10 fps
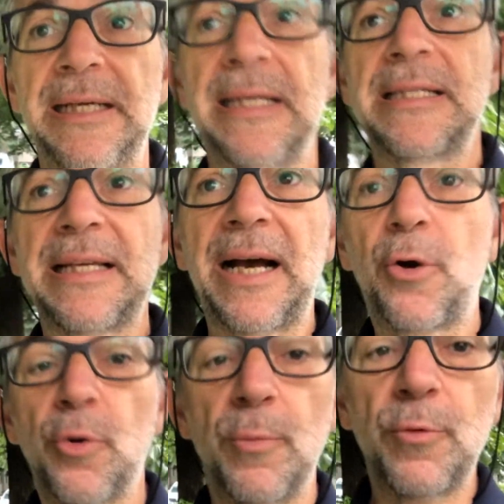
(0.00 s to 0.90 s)
sa
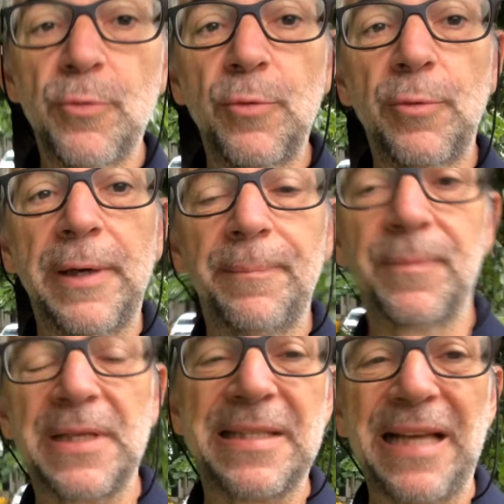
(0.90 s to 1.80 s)
comunque
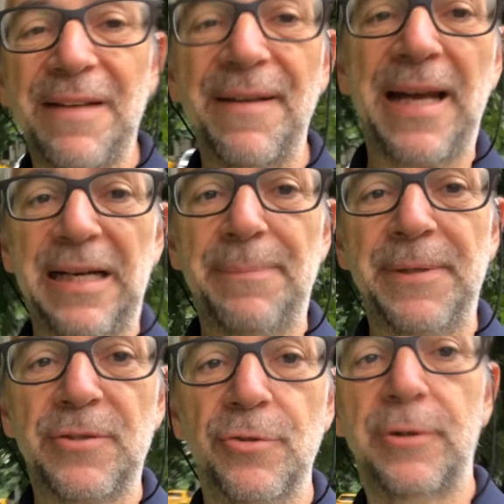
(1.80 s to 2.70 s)
salvare la
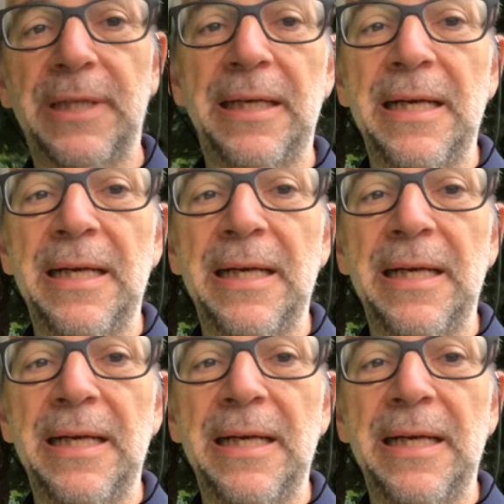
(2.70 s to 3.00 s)
persona